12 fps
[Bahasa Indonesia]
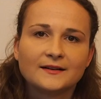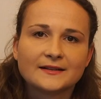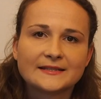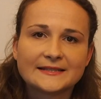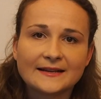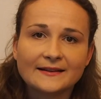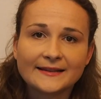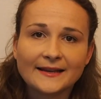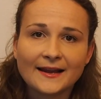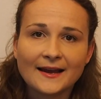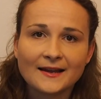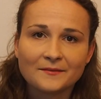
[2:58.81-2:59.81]
Sel
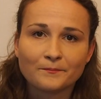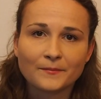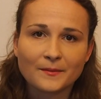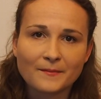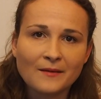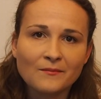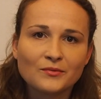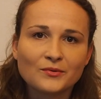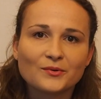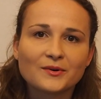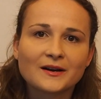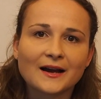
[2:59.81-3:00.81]
tahanan
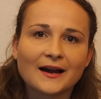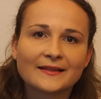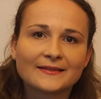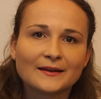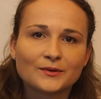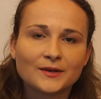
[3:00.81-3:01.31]
pemabuk atau